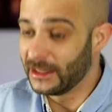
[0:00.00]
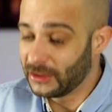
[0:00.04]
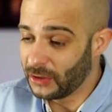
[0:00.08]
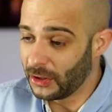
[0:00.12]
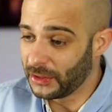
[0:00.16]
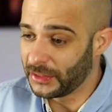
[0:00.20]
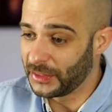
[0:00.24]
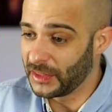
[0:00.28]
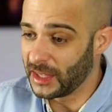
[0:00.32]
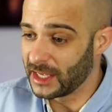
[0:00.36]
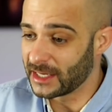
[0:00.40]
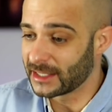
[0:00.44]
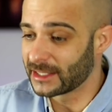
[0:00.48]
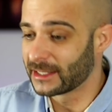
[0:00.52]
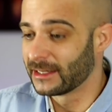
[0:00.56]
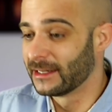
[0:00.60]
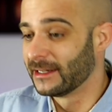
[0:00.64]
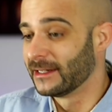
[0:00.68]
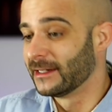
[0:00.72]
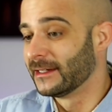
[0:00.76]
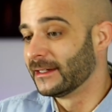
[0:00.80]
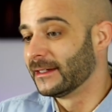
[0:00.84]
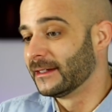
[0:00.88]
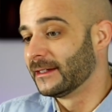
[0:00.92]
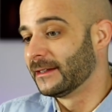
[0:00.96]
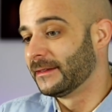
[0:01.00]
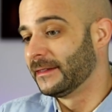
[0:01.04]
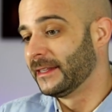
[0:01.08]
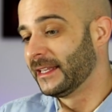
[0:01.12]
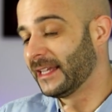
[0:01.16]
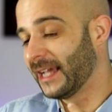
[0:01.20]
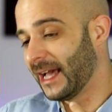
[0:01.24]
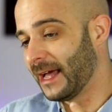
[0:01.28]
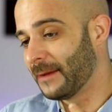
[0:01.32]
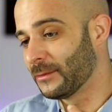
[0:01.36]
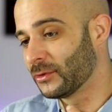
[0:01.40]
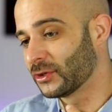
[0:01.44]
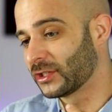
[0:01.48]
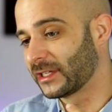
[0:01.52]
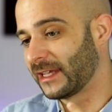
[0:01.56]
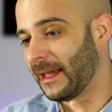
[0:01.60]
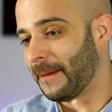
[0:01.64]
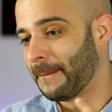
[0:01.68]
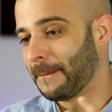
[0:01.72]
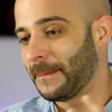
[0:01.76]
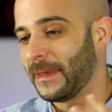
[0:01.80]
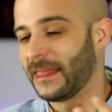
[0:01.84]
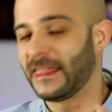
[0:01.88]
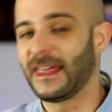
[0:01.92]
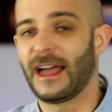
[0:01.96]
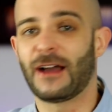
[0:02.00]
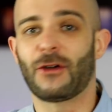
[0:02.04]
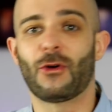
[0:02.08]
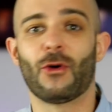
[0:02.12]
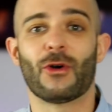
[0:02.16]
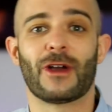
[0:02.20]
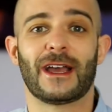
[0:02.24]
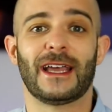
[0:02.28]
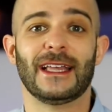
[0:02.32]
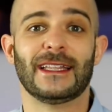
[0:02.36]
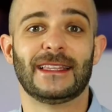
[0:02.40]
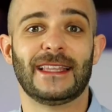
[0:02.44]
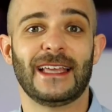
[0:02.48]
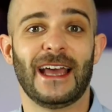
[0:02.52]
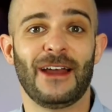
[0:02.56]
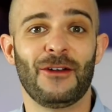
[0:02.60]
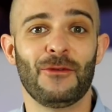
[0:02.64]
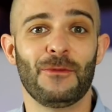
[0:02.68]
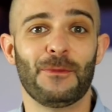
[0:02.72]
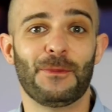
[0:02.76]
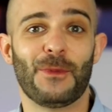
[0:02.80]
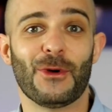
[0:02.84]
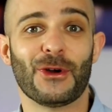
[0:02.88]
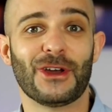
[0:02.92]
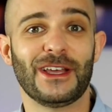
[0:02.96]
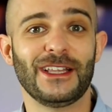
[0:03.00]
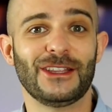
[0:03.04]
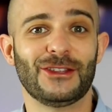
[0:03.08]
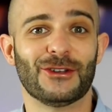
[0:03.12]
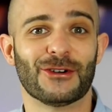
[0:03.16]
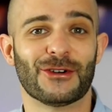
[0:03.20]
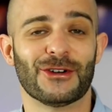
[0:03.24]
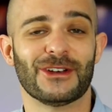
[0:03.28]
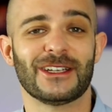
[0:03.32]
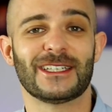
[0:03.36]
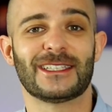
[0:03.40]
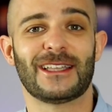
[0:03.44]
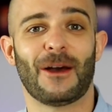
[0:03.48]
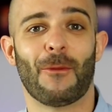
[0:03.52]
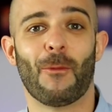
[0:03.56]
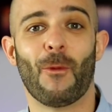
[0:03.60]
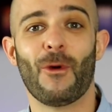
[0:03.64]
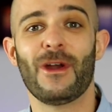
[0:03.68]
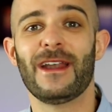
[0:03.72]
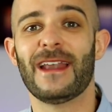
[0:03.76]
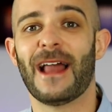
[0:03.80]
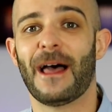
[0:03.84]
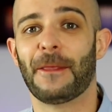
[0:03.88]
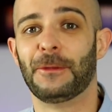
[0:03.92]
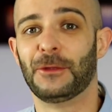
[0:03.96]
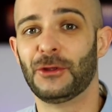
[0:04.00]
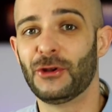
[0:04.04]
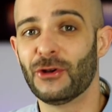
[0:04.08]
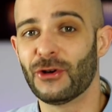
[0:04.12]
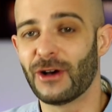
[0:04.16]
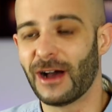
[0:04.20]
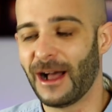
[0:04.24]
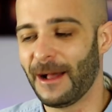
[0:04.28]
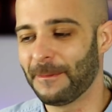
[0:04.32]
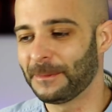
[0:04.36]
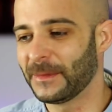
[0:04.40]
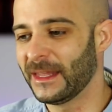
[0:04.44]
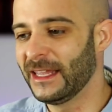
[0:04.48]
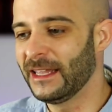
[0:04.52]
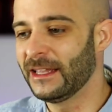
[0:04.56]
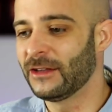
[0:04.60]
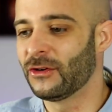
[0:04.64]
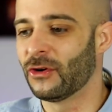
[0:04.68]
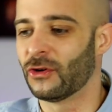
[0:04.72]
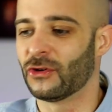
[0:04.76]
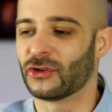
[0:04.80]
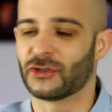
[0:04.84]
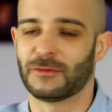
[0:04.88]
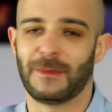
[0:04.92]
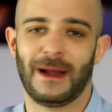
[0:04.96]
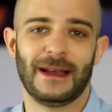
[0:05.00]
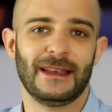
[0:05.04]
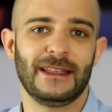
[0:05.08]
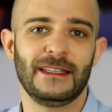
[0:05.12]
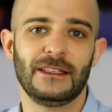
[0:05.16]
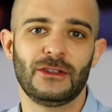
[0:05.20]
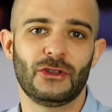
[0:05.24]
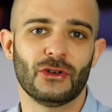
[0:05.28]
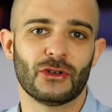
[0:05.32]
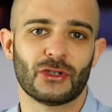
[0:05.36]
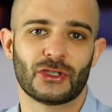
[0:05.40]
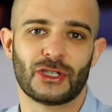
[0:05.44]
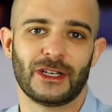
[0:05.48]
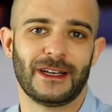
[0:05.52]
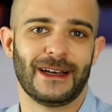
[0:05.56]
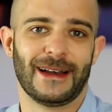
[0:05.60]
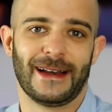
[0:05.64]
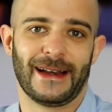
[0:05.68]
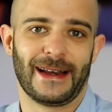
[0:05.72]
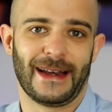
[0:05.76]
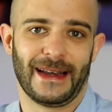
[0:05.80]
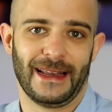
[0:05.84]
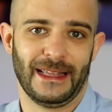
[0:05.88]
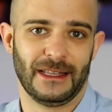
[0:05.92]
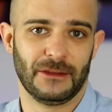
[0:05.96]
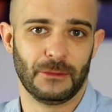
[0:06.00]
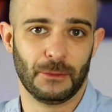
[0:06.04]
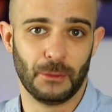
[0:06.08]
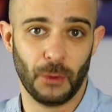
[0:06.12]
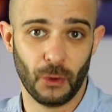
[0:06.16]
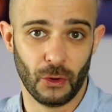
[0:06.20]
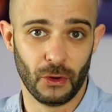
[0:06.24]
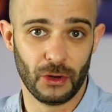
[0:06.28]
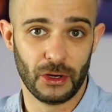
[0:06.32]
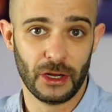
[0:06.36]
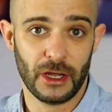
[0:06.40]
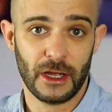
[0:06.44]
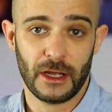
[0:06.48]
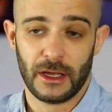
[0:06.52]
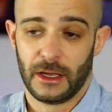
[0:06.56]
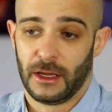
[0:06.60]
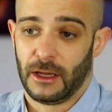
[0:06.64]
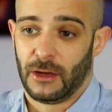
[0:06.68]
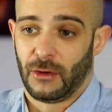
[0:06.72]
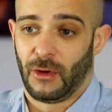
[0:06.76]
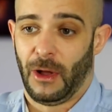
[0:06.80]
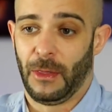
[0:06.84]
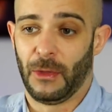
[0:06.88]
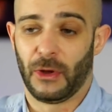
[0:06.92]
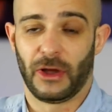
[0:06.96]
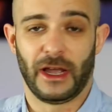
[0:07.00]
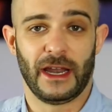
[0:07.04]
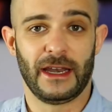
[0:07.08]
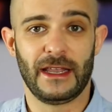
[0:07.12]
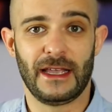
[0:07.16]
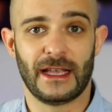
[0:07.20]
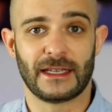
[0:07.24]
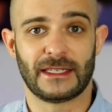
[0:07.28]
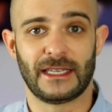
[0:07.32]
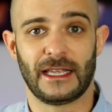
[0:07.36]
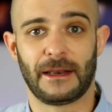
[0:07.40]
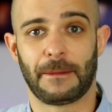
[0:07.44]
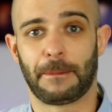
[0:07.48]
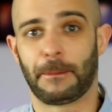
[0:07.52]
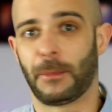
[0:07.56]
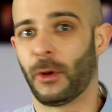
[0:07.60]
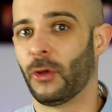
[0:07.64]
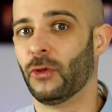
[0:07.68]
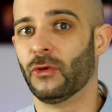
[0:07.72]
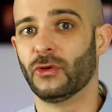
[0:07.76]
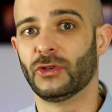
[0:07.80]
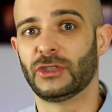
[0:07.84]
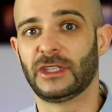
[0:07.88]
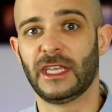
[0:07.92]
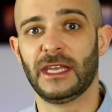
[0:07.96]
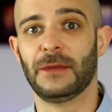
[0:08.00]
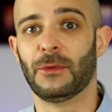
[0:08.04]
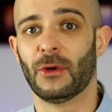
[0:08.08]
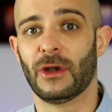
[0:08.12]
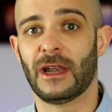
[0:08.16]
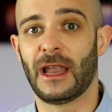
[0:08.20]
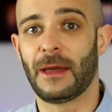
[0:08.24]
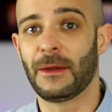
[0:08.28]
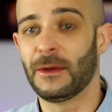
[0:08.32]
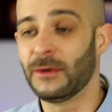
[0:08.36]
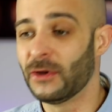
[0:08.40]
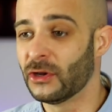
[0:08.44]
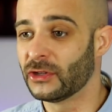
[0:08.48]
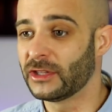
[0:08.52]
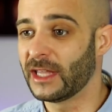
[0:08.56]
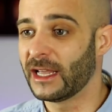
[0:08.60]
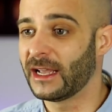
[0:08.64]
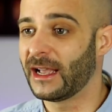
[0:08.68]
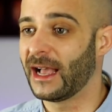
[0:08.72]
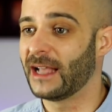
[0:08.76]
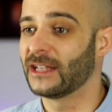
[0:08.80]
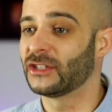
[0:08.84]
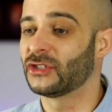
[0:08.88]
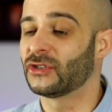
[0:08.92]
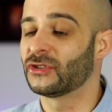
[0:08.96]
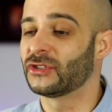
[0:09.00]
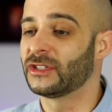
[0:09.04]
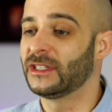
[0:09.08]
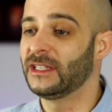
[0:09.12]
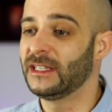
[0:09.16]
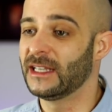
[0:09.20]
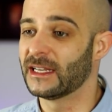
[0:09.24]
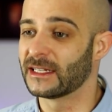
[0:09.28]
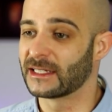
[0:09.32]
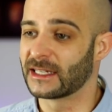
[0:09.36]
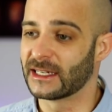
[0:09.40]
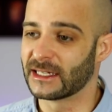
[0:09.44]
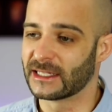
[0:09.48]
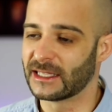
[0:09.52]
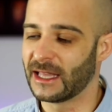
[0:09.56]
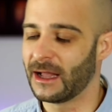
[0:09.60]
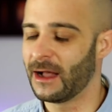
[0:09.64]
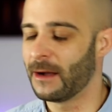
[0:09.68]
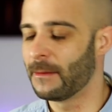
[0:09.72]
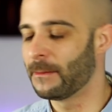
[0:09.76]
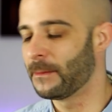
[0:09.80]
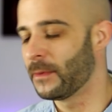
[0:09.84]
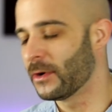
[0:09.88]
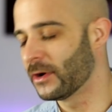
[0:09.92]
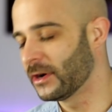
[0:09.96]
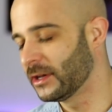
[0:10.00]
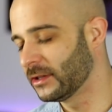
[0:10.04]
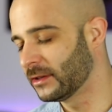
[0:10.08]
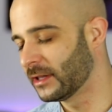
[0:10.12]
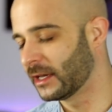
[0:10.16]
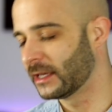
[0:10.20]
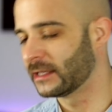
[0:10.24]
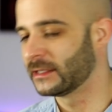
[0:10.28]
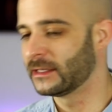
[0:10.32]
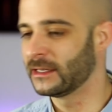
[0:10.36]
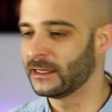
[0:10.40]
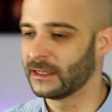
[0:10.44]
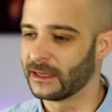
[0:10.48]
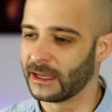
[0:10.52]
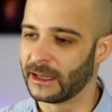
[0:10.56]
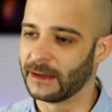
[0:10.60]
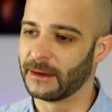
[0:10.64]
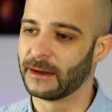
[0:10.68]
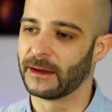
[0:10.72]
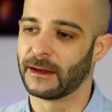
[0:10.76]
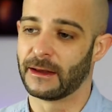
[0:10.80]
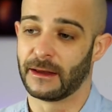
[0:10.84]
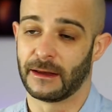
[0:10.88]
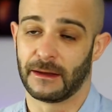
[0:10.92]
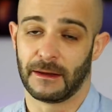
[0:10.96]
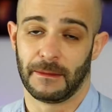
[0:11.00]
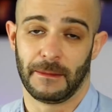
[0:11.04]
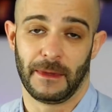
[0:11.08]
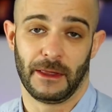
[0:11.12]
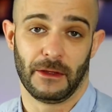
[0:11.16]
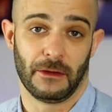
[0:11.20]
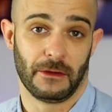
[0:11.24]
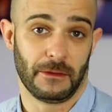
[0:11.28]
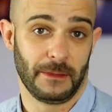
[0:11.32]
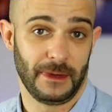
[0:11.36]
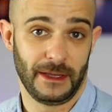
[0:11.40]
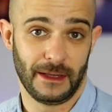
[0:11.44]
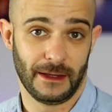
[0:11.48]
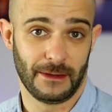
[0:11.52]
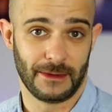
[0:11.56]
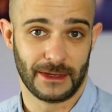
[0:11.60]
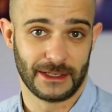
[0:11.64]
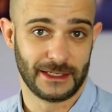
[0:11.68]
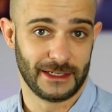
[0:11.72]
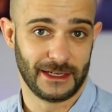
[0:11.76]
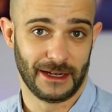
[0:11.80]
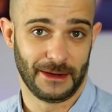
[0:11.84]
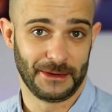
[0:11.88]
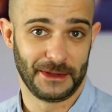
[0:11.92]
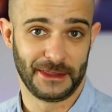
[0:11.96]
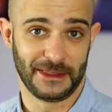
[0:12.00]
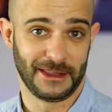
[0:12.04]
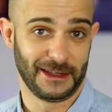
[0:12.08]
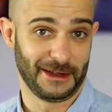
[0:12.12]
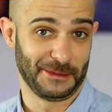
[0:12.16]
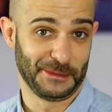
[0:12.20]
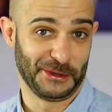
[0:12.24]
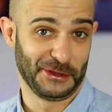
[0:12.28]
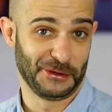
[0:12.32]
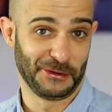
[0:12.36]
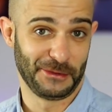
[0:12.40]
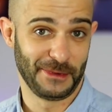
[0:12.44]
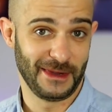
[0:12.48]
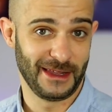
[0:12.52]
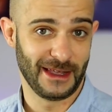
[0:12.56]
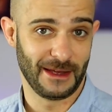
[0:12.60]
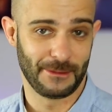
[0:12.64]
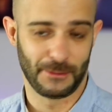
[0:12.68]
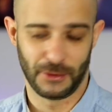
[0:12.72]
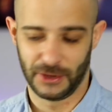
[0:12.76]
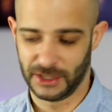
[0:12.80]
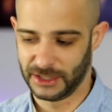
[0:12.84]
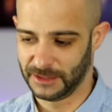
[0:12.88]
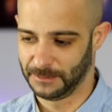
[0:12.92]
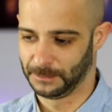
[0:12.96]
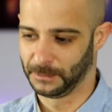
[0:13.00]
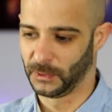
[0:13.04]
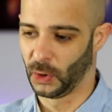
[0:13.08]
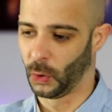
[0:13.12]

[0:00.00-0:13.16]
Entonces, Digamos que empecé a coquetear un poquito con esta buena droga y con los malditos Red Bull. Cuando quería ser productivo en la biblioteca, esos días que estaba un poquito así, que, me dormía, básicamente, que me dormía, pues